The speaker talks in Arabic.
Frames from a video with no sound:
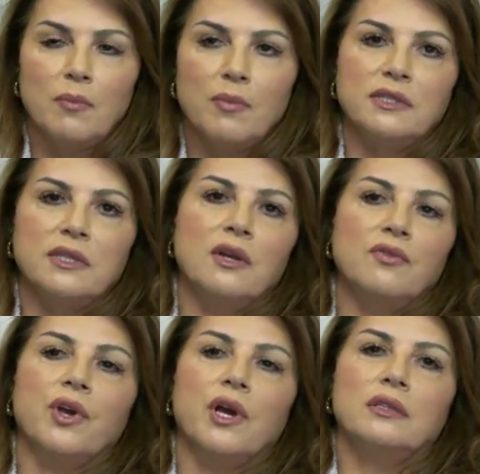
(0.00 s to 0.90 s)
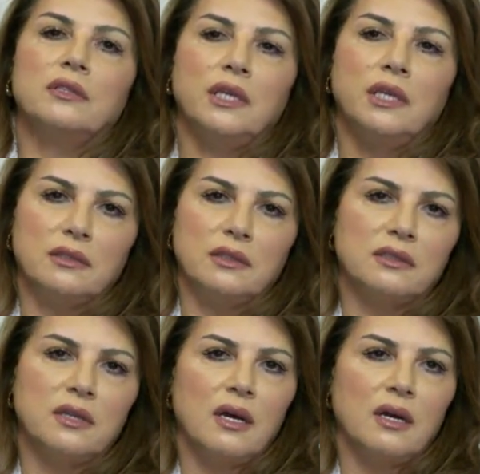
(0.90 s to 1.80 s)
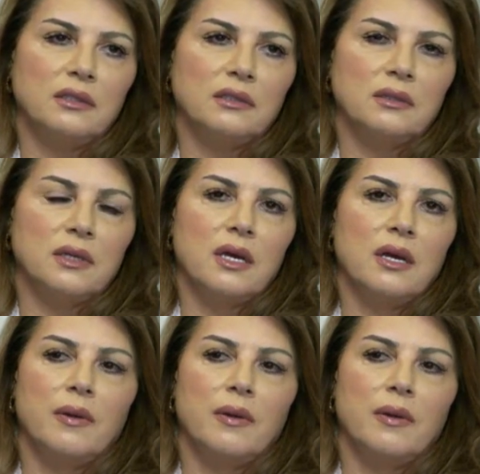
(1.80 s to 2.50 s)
مثلا في قضية صارت آه،